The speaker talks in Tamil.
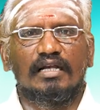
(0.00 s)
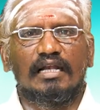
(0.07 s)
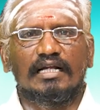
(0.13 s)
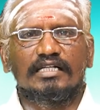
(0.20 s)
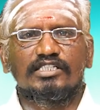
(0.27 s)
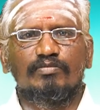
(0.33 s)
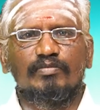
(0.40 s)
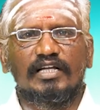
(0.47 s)

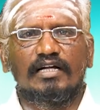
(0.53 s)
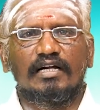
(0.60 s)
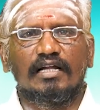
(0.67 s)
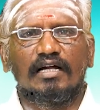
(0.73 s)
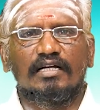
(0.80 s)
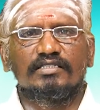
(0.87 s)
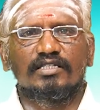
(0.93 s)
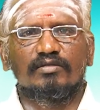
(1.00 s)
லக்ஷ்மி
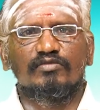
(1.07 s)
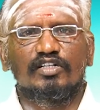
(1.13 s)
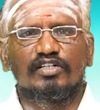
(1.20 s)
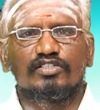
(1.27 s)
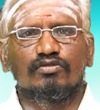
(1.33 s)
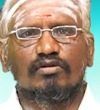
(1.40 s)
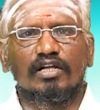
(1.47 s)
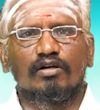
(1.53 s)
கடாட்சம்
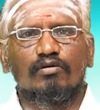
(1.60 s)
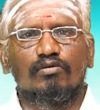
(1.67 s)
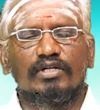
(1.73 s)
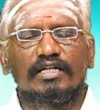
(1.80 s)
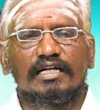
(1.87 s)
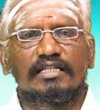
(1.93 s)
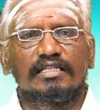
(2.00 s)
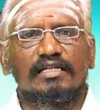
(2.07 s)
என்று
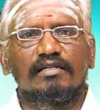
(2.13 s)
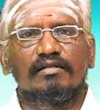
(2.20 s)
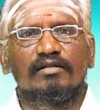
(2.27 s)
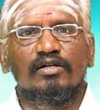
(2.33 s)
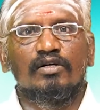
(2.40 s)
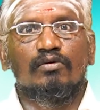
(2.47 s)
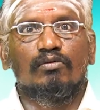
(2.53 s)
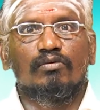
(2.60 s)
சொல்லக்கூடிய இடத்தில்
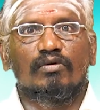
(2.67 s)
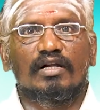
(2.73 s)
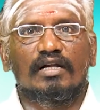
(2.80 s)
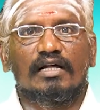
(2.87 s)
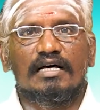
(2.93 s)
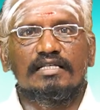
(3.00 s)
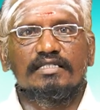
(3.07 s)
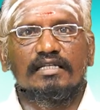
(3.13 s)
உங்கள்
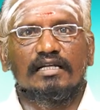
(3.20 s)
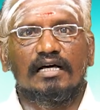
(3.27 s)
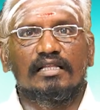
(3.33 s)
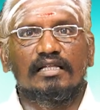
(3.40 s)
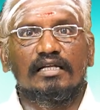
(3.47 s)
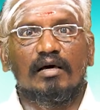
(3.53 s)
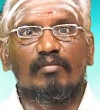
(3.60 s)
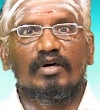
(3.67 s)

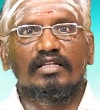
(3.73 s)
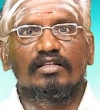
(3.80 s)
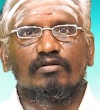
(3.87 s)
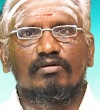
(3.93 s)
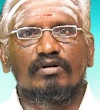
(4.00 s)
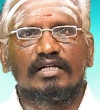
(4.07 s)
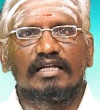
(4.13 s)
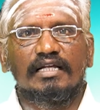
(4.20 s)
ராசிநாதன் அமர்ந்து
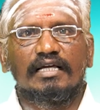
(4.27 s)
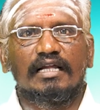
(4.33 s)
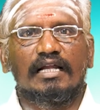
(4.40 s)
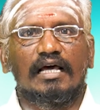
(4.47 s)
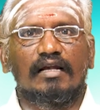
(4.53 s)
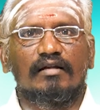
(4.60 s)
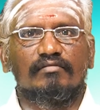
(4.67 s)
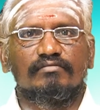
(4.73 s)

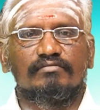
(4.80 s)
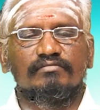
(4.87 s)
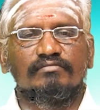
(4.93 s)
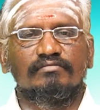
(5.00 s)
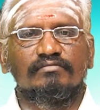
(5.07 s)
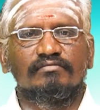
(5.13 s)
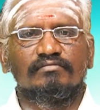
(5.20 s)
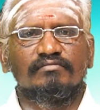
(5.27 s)
கொண்டிருக்கிறார்
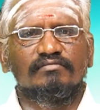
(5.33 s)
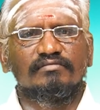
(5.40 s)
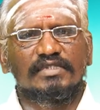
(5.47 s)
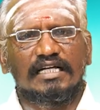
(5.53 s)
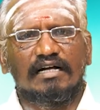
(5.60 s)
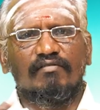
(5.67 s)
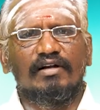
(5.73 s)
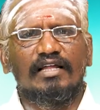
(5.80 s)

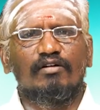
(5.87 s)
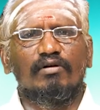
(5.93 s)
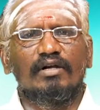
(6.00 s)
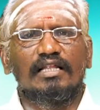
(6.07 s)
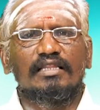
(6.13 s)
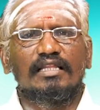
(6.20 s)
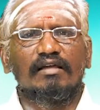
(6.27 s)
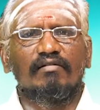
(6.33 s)
கவலை
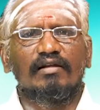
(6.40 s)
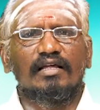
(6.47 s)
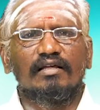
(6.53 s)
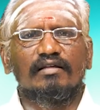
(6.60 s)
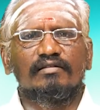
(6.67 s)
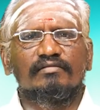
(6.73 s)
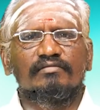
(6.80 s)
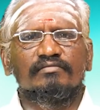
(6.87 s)
கொள்ள தேவையில்லை
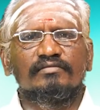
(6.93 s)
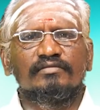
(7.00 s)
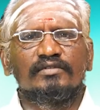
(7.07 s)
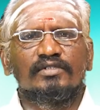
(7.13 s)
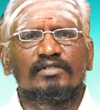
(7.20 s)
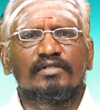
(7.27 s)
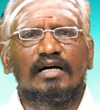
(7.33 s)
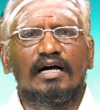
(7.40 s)

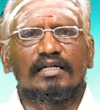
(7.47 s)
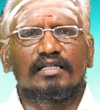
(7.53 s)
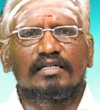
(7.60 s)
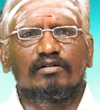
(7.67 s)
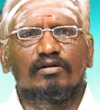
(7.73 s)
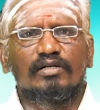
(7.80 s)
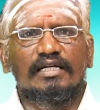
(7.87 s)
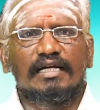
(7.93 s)

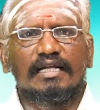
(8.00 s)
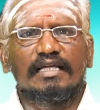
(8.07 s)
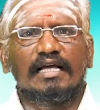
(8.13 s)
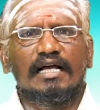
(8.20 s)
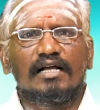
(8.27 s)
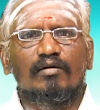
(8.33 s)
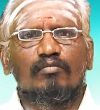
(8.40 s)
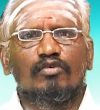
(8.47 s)
அதற்கு
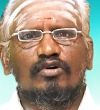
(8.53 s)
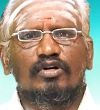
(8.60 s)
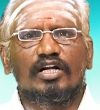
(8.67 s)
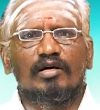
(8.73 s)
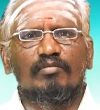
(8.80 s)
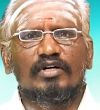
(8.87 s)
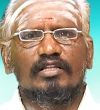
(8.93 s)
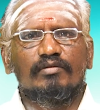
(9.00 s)
இணையாக
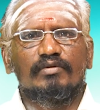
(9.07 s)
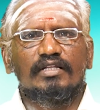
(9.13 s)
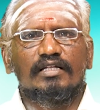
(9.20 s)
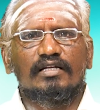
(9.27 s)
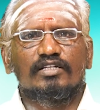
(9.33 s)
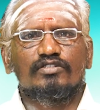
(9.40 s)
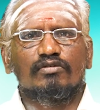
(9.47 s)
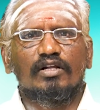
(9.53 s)
மூன்றாம் அதிபதி
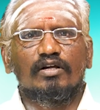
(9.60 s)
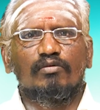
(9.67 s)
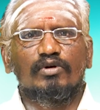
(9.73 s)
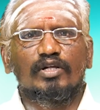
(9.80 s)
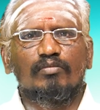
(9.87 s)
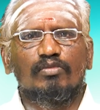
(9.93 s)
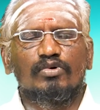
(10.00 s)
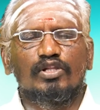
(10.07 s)
என்று
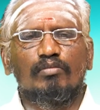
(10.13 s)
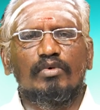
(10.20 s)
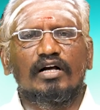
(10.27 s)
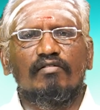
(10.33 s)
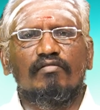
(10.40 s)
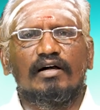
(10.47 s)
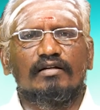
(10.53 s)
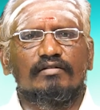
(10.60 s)
சொல்லக்கூடிய புத
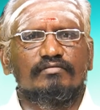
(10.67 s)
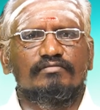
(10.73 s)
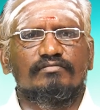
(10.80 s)
பகவான்